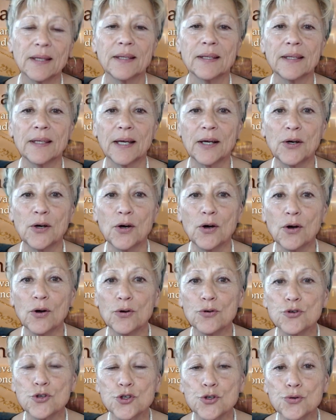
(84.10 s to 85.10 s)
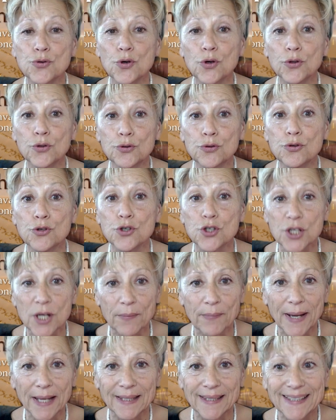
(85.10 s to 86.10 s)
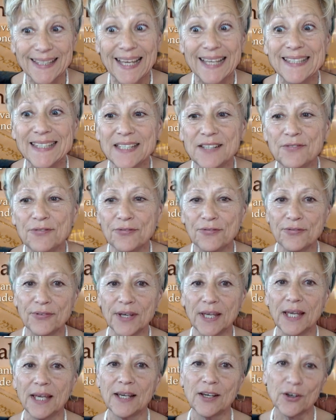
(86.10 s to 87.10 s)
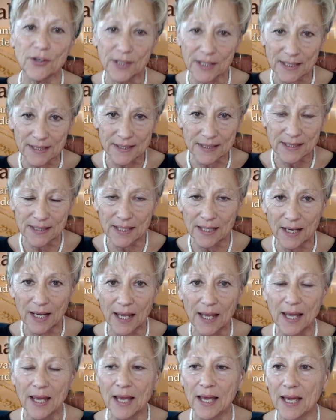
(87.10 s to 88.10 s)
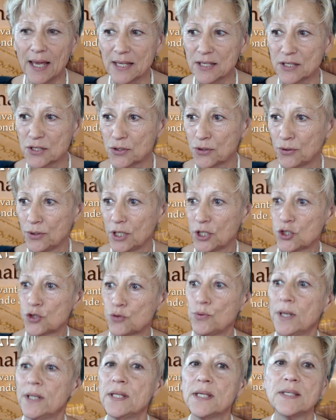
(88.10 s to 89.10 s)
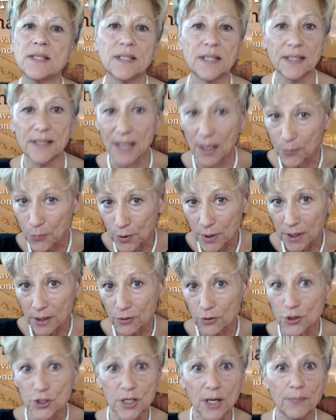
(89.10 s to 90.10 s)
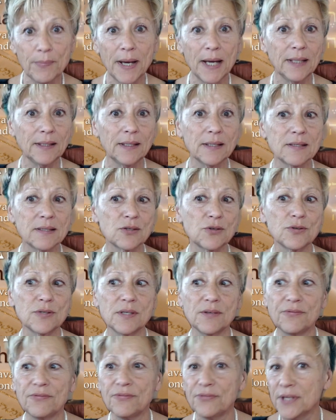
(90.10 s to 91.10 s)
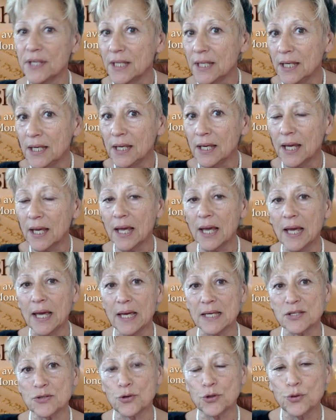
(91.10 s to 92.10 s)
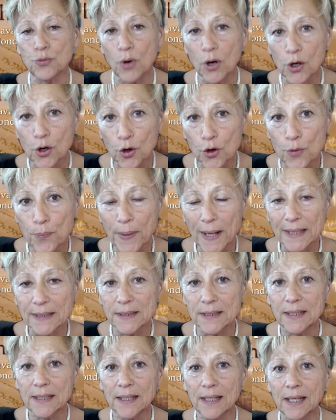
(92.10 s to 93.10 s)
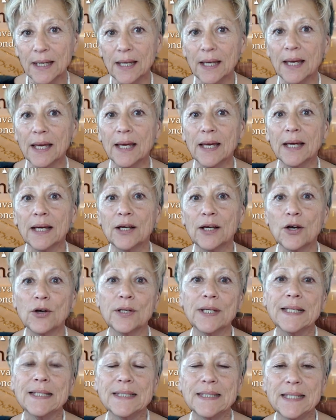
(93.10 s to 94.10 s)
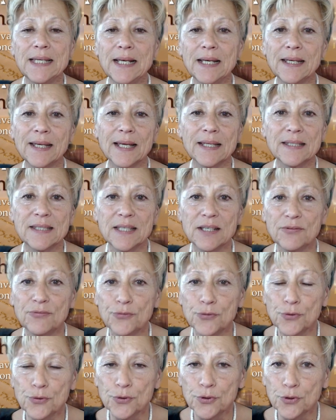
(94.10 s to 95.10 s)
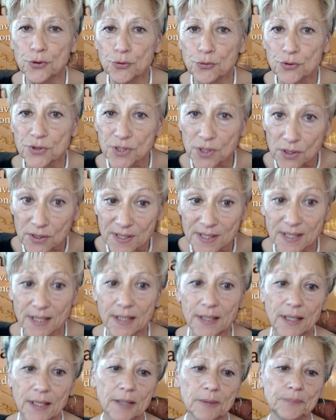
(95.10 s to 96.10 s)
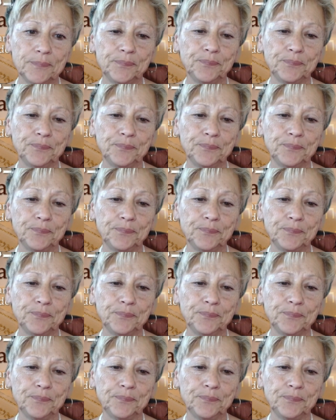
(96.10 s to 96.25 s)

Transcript: D'accord Le jour du Shabbat. Qu'a-t-il fait Qu'en est-il Est-ce que Yeshua a décidé d'abolir le Shabbat Est-ce que c'est fini Est-ce qu'on doit encore le pratiquer Qu'en est-il Qu'a-t-il voulu nous enseigner